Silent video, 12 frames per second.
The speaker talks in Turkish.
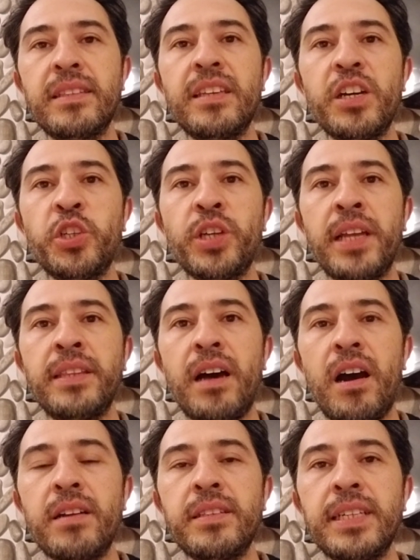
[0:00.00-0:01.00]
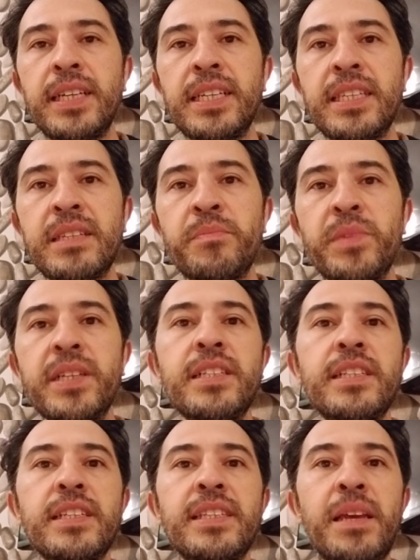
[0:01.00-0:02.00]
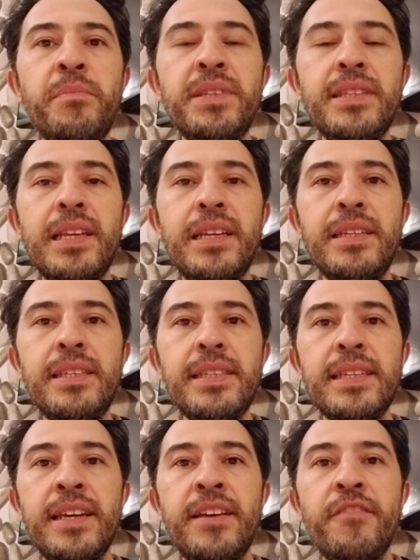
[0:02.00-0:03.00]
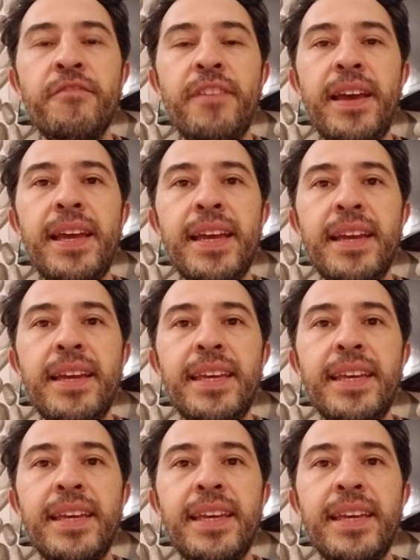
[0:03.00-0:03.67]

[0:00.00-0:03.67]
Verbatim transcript: taşan artık kısımlarını temizleriz ve